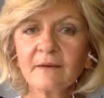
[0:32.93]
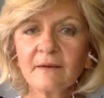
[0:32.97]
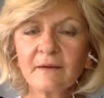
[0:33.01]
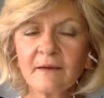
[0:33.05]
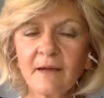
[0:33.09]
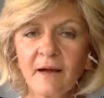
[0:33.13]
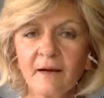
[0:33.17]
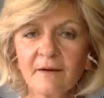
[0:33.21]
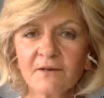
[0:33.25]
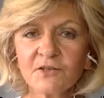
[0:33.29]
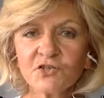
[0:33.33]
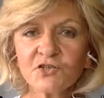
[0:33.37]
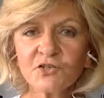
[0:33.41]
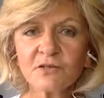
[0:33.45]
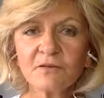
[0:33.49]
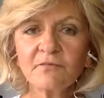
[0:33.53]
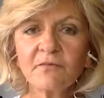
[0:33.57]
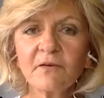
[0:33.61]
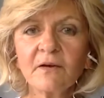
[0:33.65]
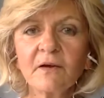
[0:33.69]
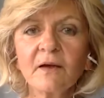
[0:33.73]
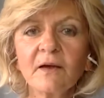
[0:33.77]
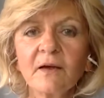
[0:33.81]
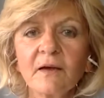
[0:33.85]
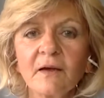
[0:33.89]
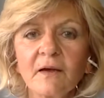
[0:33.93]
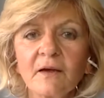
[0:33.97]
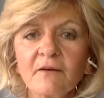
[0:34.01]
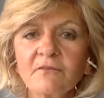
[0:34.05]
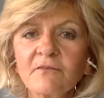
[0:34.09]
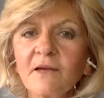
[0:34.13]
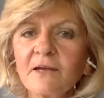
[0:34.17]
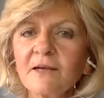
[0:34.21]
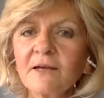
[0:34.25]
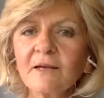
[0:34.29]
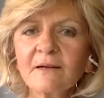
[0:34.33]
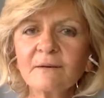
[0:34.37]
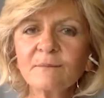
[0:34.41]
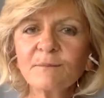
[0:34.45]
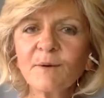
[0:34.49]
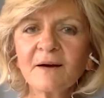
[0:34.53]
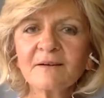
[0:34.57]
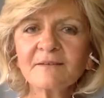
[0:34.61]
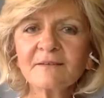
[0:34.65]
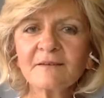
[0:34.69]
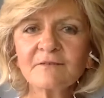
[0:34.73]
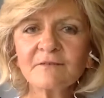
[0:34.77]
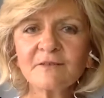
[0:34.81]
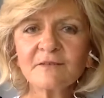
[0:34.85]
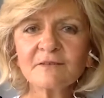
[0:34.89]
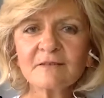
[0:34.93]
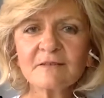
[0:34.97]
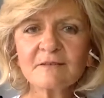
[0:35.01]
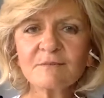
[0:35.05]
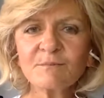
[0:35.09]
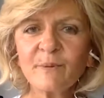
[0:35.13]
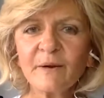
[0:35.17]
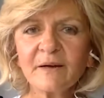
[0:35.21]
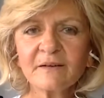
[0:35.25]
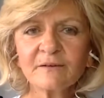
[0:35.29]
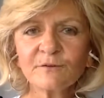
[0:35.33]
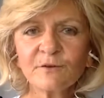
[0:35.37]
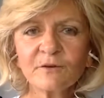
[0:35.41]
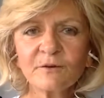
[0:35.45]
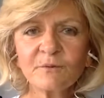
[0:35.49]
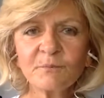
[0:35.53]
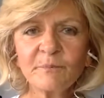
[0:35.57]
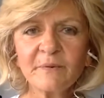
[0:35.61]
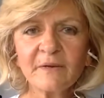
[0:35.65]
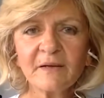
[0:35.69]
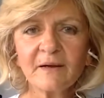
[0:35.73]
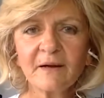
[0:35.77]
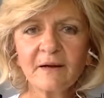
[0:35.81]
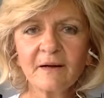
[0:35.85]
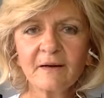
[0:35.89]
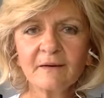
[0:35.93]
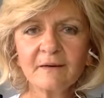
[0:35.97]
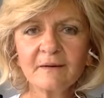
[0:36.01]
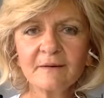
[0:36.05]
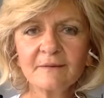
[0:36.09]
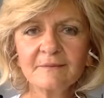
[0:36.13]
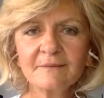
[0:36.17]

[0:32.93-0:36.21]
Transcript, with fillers: kaşif ve iklim aktivisti Bertrand Picard.